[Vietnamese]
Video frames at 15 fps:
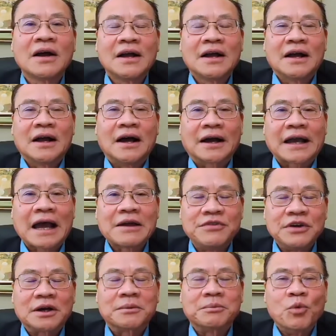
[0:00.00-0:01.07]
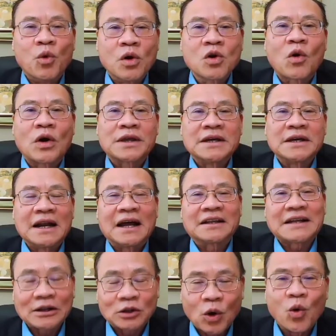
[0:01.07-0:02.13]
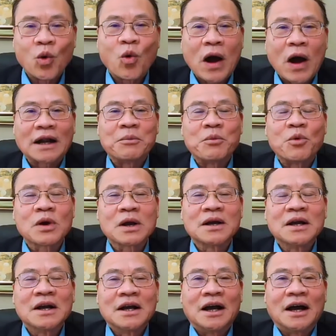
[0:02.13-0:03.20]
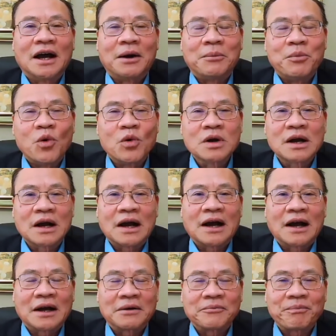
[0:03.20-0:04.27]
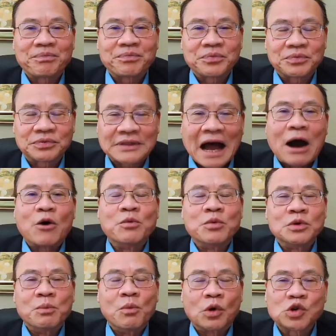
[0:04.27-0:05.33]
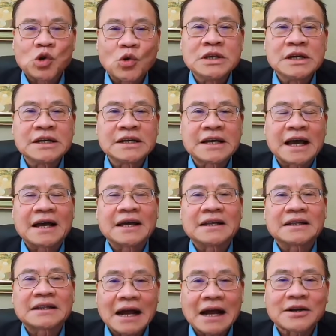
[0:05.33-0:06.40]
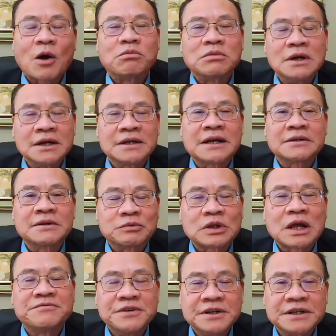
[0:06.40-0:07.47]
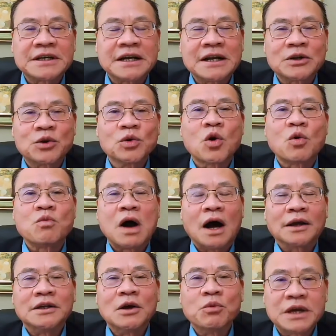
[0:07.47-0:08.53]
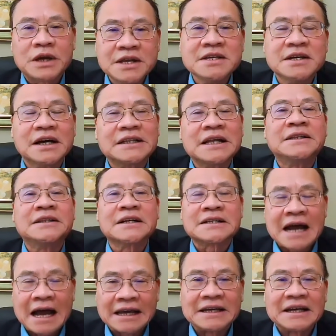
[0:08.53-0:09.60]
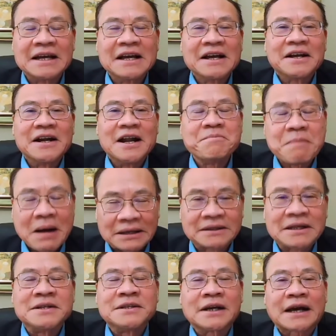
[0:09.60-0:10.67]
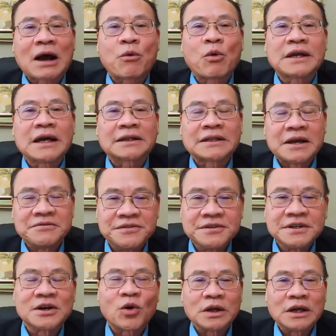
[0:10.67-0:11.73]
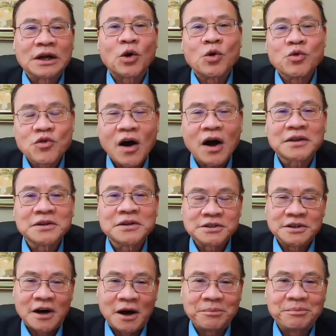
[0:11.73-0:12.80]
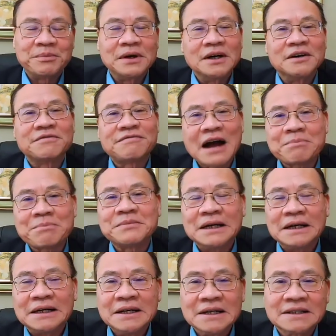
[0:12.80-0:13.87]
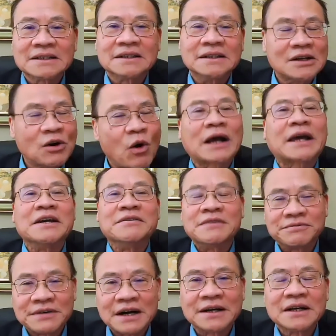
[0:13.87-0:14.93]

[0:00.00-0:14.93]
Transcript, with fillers: à, cái việc muốn coi như là trả thù hoặc là muốn à, muốn à, tạo một số những cái tác động lên cái Tây phương cho nên cuối cùng họ giấu kín những cái tin tức này để mặc tình cho các quốc gia Tây phương của nhà đối phó như trường hợp ở Pháp, ở Đức, ở Hoa Kỳ vân vân.